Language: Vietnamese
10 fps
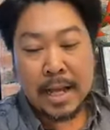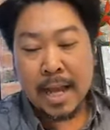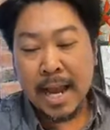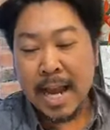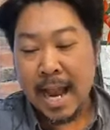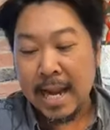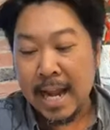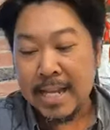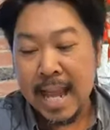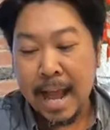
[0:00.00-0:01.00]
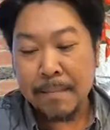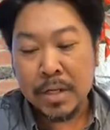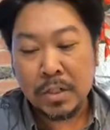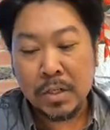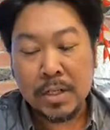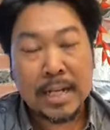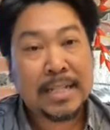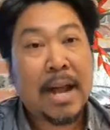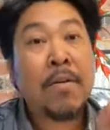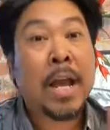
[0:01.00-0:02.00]
Cái ghế này đó giá bình thường
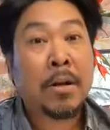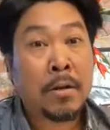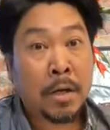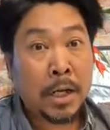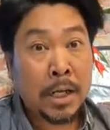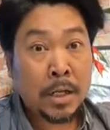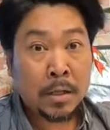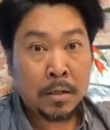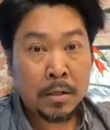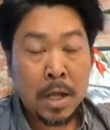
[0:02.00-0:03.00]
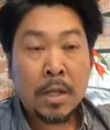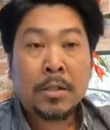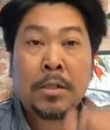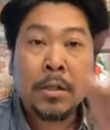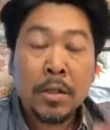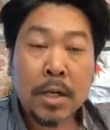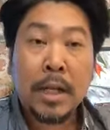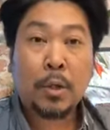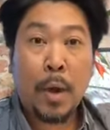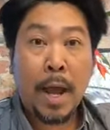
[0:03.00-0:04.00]
là sáu ngàn rưỡi trước
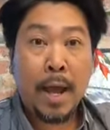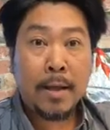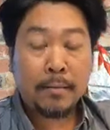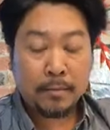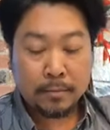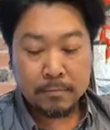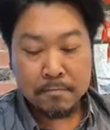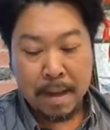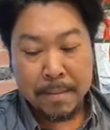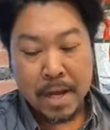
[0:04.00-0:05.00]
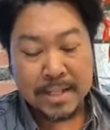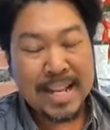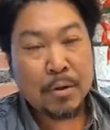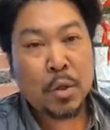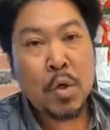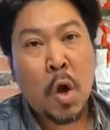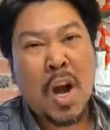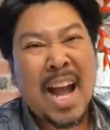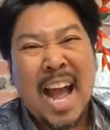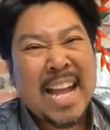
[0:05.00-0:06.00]
khi thuế. Mà bây giờ sale xuống
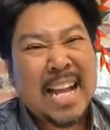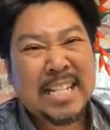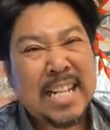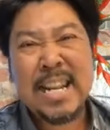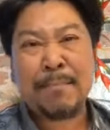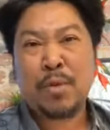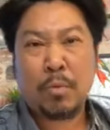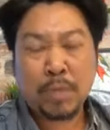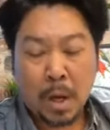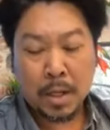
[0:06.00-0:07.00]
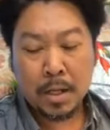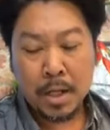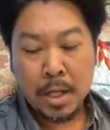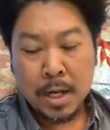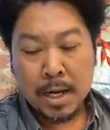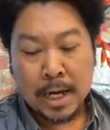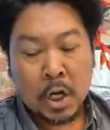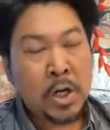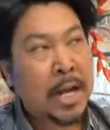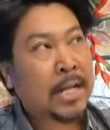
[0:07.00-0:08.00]
còn có hai ngàn chín trăm năm mươi thôi.
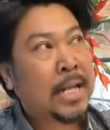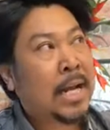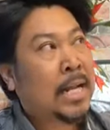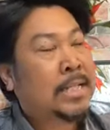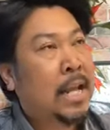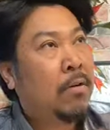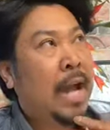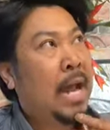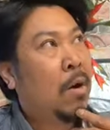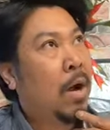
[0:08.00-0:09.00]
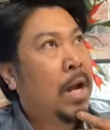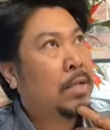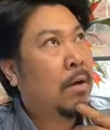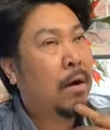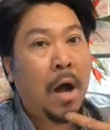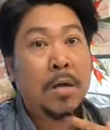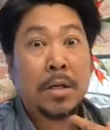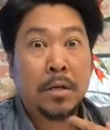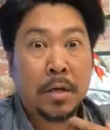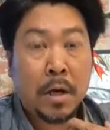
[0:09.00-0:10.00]
Là có nghĩa là chắc là sale đại loại là chọn
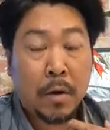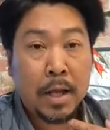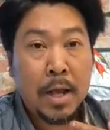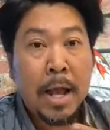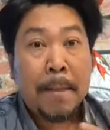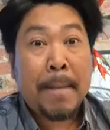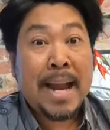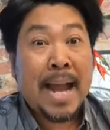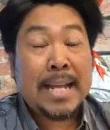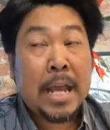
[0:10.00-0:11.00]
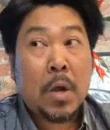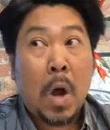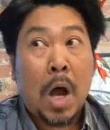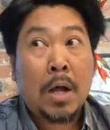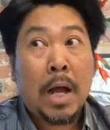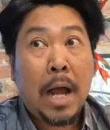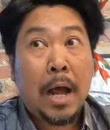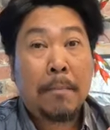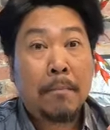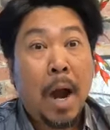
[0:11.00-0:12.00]
hơn nữa rồi. Mà đã vậy còn
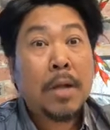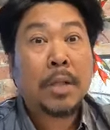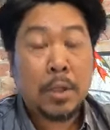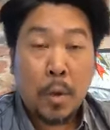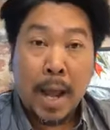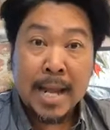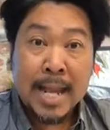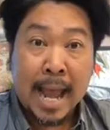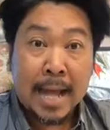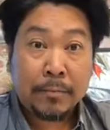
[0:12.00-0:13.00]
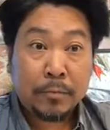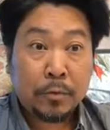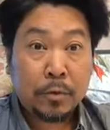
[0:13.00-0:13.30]
à, bớt tiền thuế nha,